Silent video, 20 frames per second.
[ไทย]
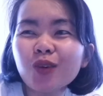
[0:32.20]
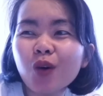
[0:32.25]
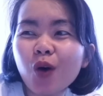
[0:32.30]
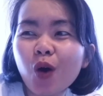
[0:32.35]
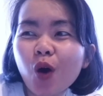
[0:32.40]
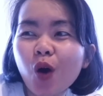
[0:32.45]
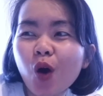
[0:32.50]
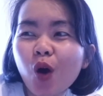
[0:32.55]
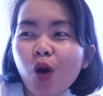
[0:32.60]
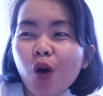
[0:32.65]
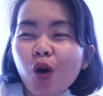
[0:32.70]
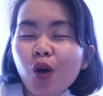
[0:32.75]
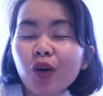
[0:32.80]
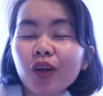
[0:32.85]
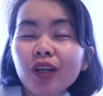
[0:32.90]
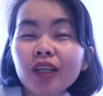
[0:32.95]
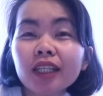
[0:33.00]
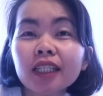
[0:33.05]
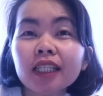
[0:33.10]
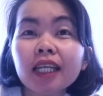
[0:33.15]
คน
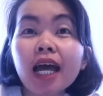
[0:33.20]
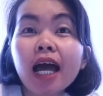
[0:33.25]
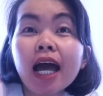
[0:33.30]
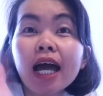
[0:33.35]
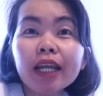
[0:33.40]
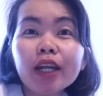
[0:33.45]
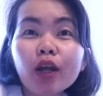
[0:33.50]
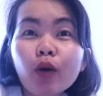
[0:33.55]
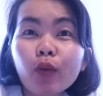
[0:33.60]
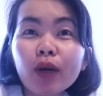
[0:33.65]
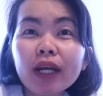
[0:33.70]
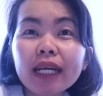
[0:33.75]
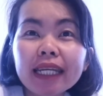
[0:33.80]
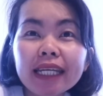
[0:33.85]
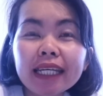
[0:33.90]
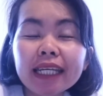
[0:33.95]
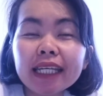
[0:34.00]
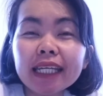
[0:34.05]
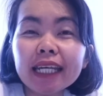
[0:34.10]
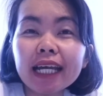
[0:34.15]
เดี๋ยววัน
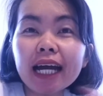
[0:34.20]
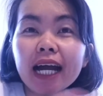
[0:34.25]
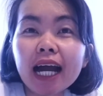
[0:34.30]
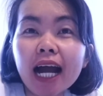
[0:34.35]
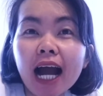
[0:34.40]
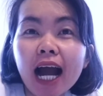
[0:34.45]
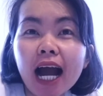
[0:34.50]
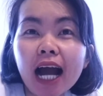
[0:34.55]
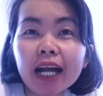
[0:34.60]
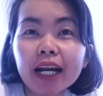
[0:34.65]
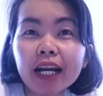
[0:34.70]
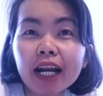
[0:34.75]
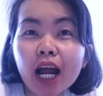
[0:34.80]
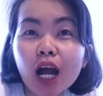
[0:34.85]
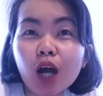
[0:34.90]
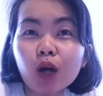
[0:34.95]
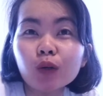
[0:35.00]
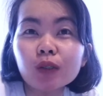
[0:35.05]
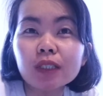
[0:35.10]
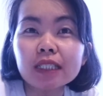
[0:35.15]
นี้นะคะ
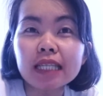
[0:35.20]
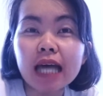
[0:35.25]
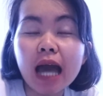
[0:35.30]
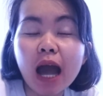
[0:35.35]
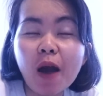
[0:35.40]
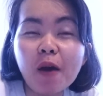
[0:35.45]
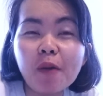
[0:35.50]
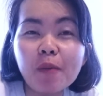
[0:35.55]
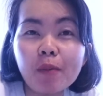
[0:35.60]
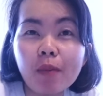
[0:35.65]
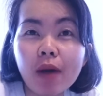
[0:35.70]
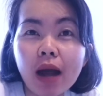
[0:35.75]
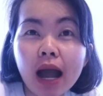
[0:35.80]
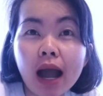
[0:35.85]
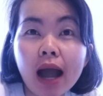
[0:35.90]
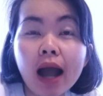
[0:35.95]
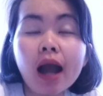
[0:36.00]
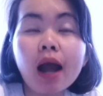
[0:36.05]
เราจะมา